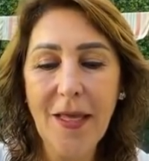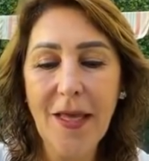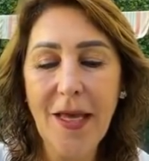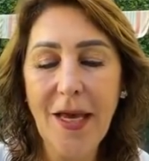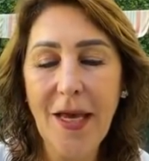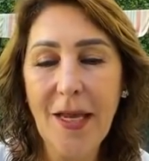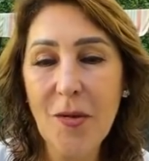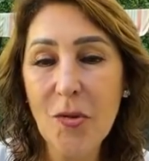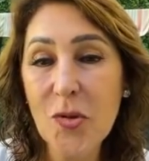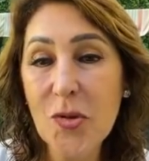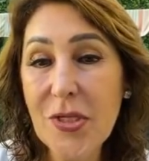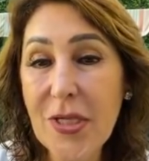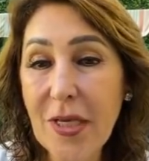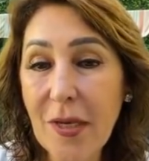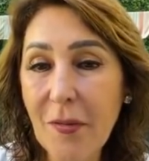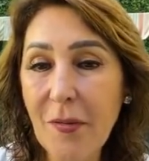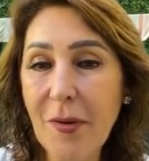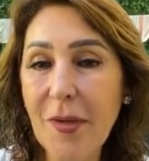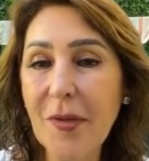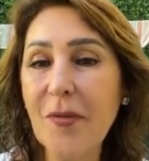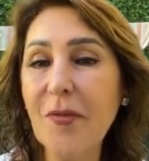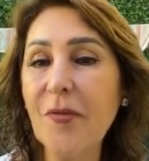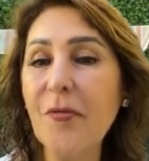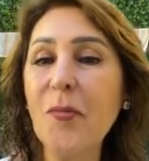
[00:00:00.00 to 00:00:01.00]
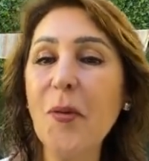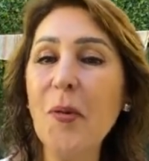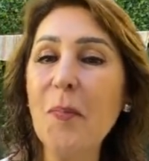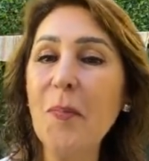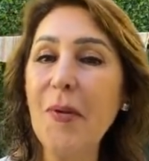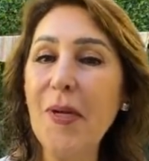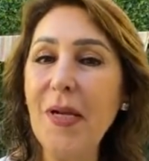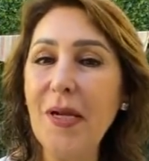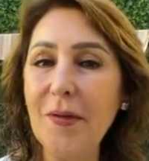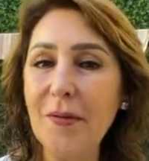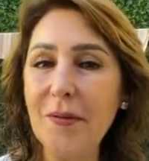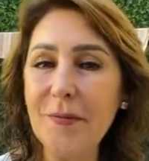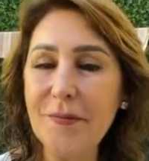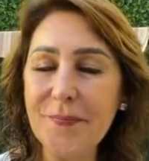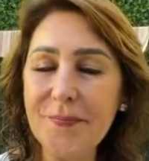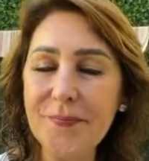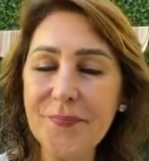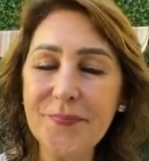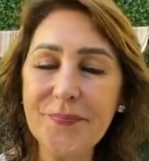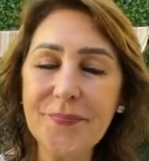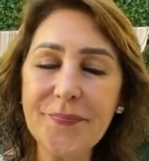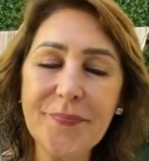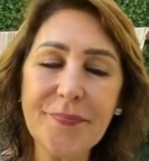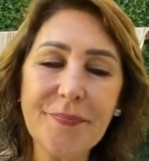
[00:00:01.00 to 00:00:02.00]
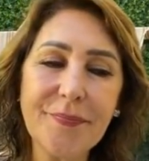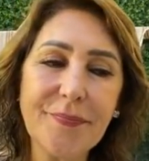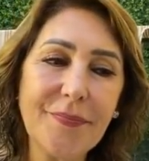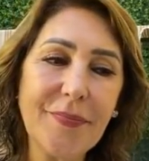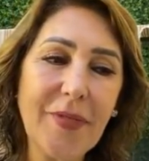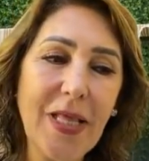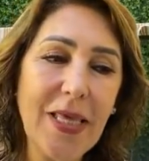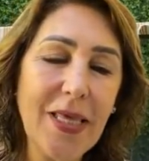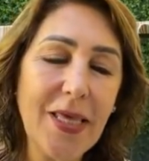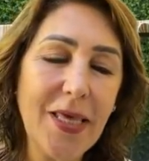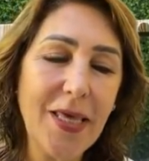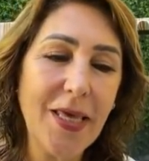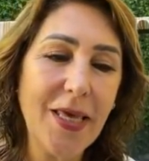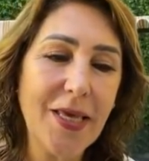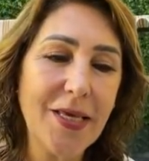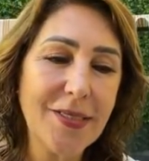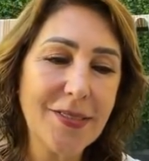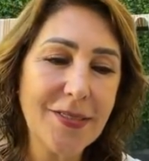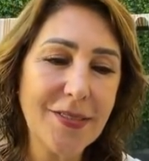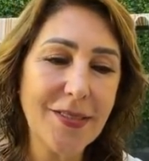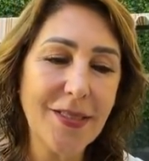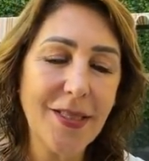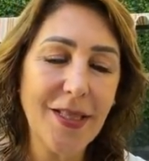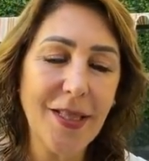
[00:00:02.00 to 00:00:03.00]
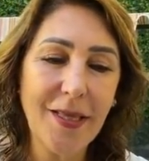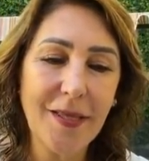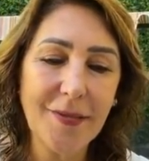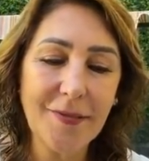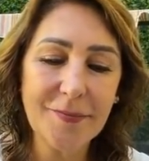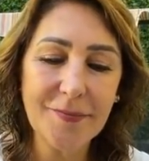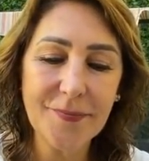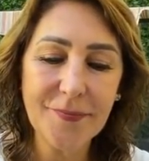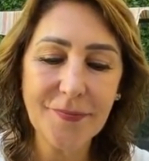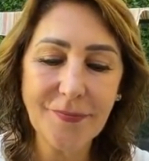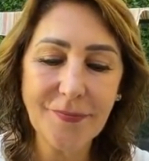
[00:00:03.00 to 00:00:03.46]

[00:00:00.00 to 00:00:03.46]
a los cinco años me operaron. Y este.